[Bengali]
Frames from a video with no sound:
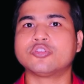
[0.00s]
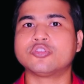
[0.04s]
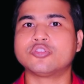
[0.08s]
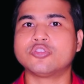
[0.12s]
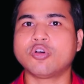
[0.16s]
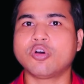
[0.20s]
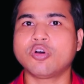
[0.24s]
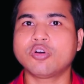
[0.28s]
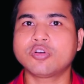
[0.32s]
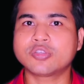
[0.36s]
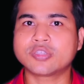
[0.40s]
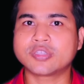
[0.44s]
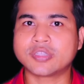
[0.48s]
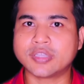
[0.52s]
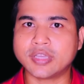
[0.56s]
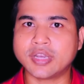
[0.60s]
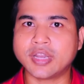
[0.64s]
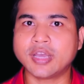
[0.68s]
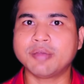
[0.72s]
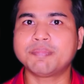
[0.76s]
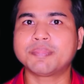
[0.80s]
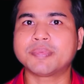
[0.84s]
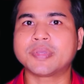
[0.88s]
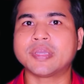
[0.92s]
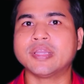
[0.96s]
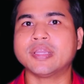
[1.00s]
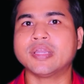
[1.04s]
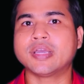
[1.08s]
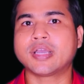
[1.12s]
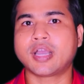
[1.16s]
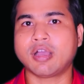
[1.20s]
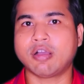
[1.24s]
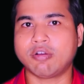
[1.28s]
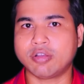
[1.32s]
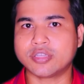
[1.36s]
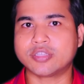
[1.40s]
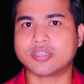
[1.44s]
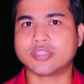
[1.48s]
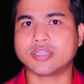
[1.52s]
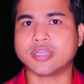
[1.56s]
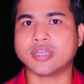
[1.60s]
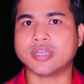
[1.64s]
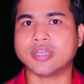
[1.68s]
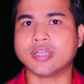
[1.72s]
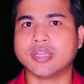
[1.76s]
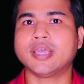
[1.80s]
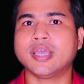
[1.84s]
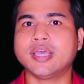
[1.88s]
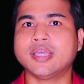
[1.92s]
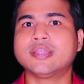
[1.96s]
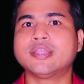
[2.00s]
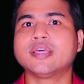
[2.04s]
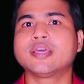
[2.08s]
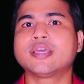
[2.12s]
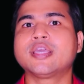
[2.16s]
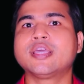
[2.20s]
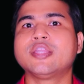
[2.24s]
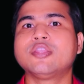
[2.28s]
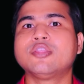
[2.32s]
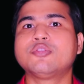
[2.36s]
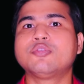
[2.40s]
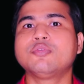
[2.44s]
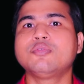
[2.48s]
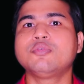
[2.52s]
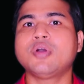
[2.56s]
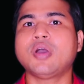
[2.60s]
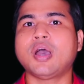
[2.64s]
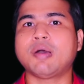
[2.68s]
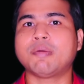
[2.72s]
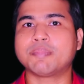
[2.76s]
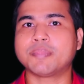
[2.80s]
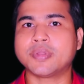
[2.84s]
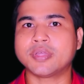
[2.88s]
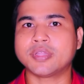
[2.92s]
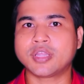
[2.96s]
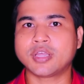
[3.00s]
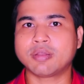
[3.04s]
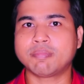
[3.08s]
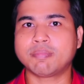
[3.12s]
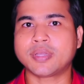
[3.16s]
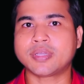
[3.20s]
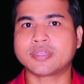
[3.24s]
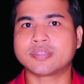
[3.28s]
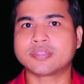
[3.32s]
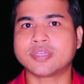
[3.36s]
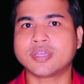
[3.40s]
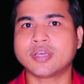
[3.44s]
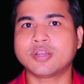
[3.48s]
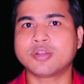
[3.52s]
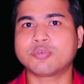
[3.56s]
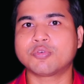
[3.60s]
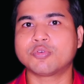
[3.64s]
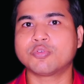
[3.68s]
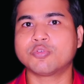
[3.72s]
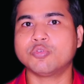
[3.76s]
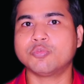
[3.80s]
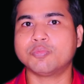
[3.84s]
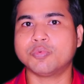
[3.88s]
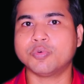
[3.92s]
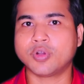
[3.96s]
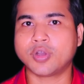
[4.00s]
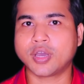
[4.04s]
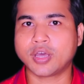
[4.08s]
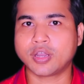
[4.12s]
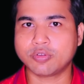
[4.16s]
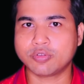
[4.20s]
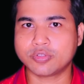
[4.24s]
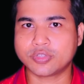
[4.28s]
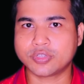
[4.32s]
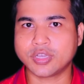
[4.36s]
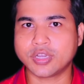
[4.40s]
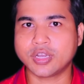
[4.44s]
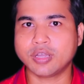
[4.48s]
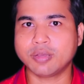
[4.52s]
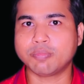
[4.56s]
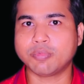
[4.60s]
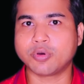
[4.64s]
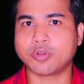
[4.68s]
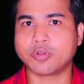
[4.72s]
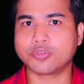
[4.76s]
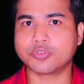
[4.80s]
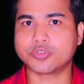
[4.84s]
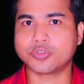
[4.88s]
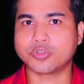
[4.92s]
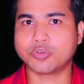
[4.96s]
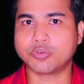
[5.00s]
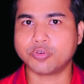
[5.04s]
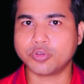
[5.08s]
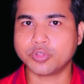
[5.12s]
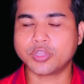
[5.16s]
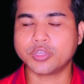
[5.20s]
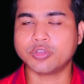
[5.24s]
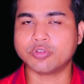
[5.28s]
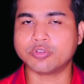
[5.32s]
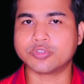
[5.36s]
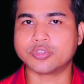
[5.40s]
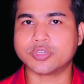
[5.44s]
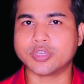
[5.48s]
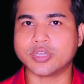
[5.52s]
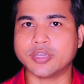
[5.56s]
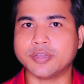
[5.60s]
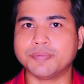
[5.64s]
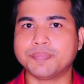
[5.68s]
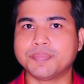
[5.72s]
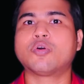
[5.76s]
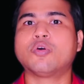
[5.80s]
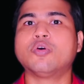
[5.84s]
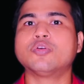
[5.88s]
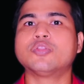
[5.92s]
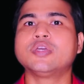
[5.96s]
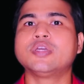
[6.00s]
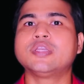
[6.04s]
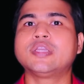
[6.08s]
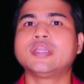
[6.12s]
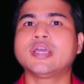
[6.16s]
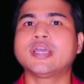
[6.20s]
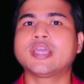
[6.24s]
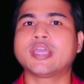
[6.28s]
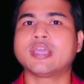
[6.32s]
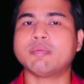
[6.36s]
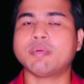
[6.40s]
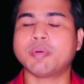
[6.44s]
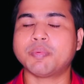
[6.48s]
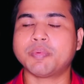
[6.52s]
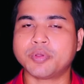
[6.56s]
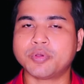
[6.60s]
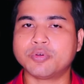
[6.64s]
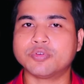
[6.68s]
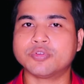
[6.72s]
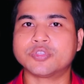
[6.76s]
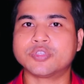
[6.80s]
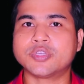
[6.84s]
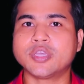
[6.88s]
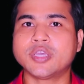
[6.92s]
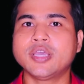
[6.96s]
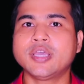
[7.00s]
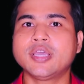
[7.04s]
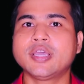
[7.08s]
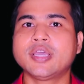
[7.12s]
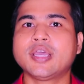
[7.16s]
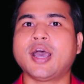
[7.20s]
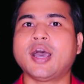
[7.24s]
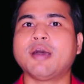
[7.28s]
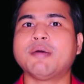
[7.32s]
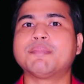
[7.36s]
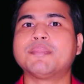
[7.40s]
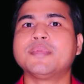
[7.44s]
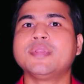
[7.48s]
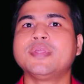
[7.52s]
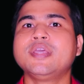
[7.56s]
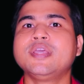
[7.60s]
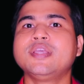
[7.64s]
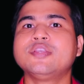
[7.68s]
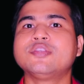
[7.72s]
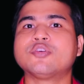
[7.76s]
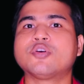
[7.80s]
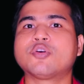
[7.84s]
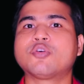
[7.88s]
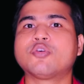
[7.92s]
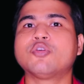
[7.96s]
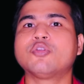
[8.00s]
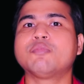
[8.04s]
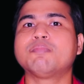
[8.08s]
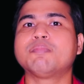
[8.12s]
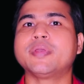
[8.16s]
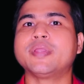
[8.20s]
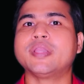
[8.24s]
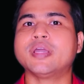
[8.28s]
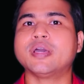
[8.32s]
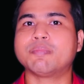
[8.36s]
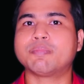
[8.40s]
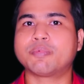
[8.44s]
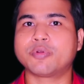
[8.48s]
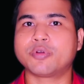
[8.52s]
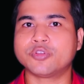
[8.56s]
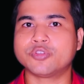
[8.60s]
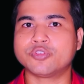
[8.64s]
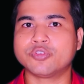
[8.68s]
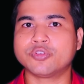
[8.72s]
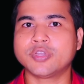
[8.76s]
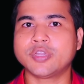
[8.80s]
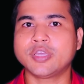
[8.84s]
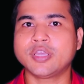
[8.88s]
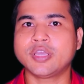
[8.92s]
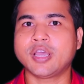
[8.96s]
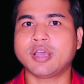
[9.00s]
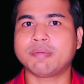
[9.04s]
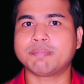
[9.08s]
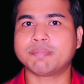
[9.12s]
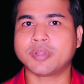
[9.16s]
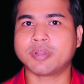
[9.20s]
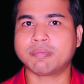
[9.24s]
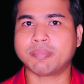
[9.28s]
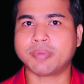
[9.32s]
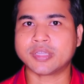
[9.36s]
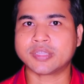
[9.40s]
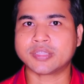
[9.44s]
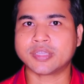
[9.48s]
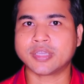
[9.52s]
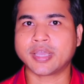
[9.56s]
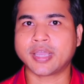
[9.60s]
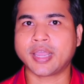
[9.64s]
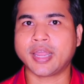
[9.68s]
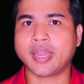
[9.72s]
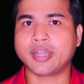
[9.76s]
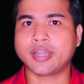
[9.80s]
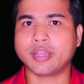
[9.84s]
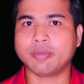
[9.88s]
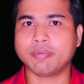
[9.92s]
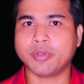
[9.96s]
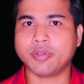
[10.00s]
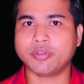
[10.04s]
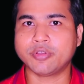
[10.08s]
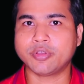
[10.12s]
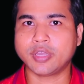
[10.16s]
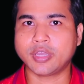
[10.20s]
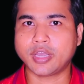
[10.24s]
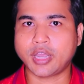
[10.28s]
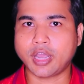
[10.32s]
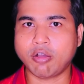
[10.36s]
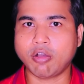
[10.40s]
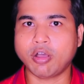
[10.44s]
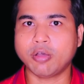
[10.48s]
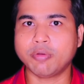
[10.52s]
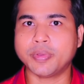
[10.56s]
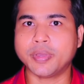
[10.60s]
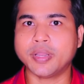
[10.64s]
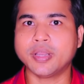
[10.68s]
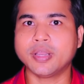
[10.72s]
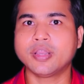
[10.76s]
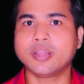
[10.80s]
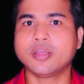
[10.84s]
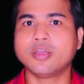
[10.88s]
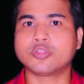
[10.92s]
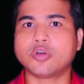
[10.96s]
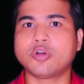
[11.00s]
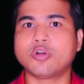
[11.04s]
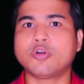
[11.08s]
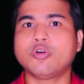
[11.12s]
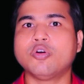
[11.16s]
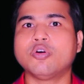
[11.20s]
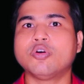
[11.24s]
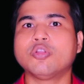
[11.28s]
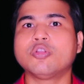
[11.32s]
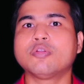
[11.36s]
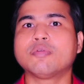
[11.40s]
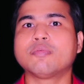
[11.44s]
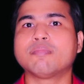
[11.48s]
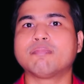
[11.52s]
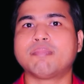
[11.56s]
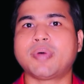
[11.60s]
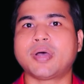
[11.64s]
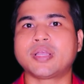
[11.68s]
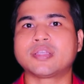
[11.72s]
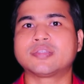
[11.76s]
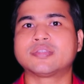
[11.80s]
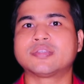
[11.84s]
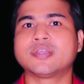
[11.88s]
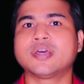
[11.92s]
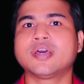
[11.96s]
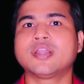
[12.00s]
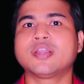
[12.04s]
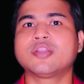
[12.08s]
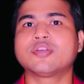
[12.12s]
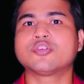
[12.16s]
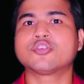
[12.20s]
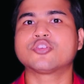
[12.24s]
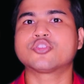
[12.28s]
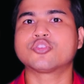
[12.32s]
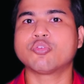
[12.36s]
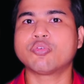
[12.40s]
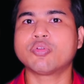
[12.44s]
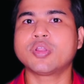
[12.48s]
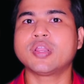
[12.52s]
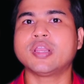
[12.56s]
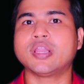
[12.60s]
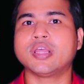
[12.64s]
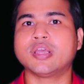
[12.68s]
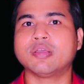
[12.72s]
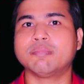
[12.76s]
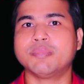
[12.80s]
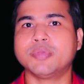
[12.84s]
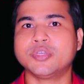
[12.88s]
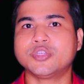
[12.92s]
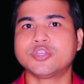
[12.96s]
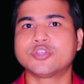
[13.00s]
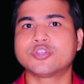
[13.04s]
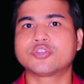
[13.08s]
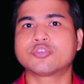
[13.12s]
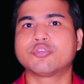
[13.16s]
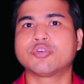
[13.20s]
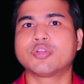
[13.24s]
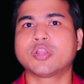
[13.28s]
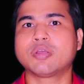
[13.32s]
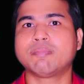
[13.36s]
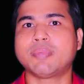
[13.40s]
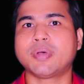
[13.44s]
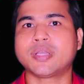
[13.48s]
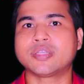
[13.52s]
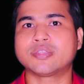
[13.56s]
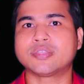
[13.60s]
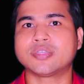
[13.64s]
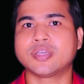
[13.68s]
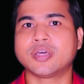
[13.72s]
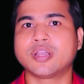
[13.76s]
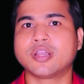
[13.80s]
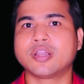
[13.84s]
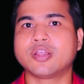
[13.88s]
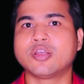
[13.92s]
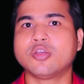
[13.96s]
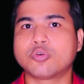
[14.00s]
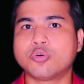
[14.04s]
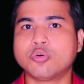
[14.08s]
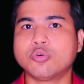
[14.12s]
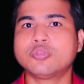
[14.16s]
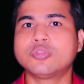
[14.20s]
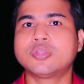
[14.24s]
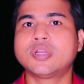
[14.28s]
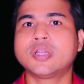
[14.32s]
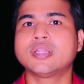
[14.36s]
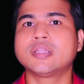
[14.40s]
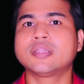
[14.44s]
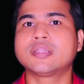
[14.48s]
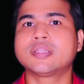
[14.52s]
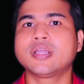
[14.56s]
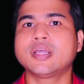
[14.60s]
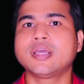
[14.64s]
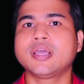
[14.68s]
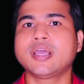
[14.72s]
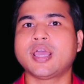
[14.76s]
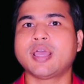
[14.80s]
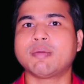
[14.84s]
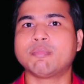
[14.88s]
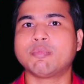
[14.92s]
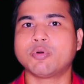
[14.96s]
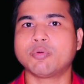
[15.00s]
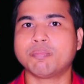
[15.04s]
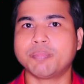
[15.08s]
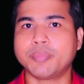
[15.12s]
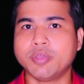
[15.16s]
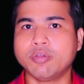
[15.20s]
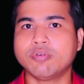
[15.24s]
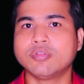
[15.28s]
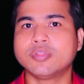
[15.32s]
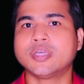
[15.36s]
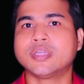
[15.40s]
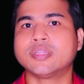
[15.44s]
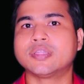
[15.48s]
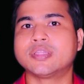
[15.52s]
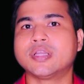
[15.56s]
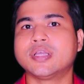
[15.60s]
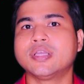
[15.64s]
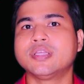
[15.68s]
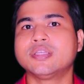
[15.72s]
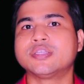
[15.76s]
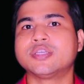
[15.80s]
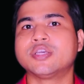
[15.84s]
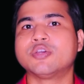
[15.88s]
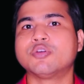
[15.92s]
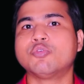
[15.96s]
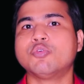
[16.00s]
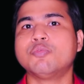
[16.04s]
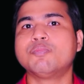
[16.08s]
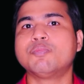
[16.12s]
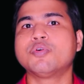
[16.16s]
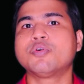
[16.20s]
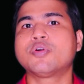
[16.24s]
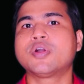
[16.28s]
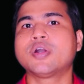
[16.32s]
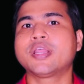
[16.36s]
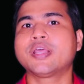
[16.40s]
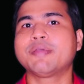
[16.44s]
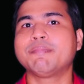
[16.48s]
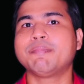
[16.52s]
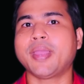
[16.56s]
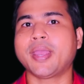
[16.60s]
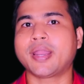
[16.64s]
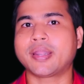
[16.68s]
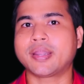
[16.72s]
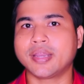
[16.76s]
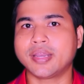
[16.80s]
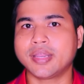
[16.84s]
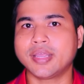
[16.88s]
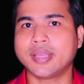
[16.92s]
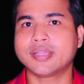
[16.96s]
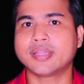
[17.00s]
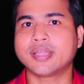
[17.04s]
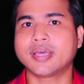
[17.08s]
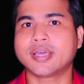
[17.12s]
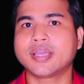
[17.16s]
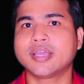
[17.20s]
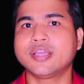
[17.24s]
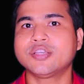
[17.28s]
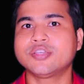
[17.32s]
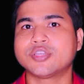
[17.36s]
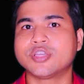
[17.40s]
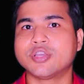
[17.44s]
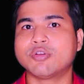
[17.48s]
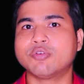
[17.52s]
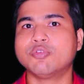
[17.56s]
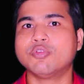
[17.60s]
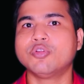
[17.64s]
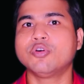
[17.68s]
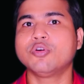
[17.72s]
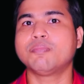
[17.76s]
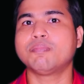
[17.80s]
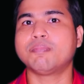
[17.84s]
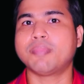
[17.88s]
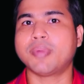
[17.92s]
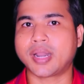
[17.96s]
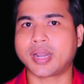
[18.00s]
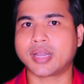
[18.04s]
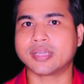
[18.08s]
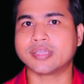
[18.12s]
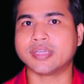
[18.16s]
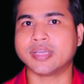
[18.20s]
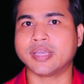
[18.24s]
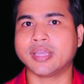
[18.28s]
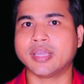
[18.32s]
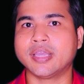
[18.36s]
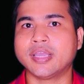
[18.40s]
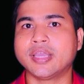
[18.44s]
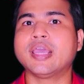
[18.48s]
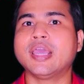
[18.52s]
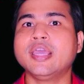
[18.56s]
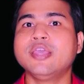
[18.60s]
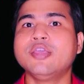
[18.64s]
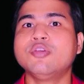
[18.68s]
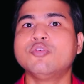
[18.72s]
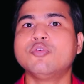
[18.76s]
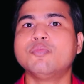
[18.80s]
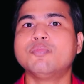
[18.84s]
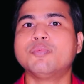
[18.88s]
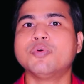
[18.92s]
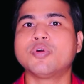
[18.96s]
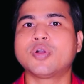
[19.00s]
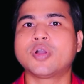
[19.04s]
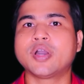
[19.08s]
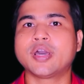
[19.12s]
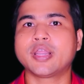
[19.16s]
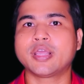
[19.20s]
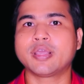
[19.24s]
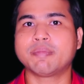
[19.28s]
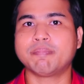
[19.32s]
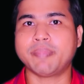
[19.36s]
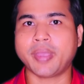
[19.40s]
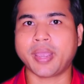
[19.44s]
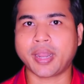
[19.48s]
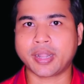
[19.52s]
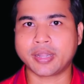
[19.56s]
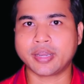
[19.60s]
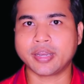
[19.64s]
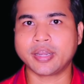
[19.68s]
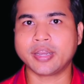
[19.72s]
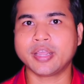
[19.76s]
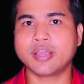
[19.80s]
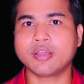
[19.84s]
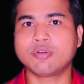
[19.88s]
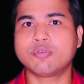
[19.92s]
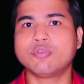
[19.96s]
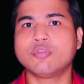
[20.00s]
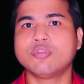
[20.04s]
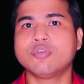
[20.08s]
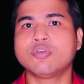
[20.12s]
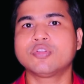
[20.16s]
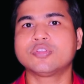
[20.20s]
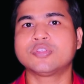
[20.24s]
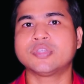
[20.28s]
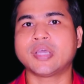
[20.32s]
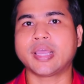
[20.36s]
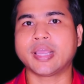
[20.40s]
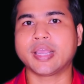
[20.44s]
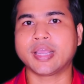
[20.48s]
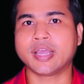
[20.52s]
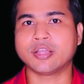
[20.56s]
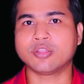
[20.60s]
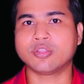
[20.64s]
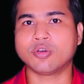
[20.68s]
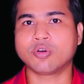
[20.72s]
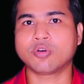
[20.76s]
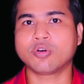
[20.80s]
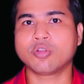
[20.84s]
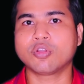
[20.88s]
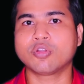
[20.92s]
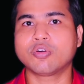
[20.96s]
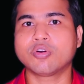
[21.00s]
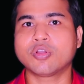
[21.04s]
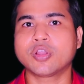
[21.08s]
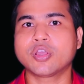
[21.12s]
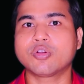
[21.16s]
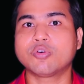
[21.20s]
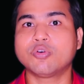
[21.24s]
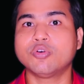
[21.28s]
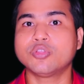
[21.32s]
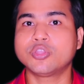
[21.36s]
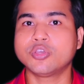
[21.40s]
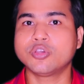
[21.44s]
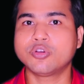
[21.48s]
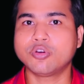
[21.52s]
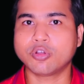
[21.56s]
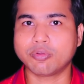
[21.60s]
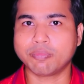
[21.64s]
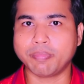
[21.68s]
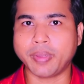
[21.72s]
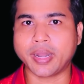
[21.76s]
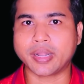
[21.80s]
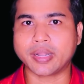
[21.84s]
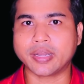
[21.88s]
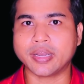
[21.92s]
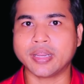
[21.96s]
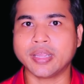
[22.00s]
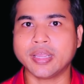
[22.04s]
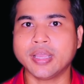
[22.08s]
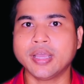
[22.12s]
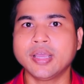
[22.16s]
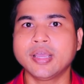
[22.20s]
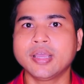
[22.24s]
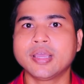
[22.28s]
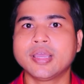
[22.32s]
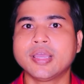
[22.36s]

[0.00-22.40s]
জক সিরাপ কিনে খাওয়াচ্ছেন এতে কিন্তু আপনাদের বাচ্চার কোনো উপকার হচ্ছে না বরঞ্চ ক্ষতি হচ্ছে ক্ষতিটা কিভাবে হচ্ছে আপনি যখন বিনা প্রয়োজনে আপনার বাচ্চাকে অ্যান্টিবায়োটিক খাওয়াবেন তখন বাচ্চার শরীরে বিশেষ করে বাচ্চার ক্ষুদ্রান্ত্রে এবং বৃহদান্ত্রে যে উপকারী ব্যাকটেরিয়া থাকে সেগুলো মারা যায় এই উপকারী ব্যাকটেরিয়াগুলোর জায়গা দখল করে ক্ষতিকর ব্যাকটেরিয়া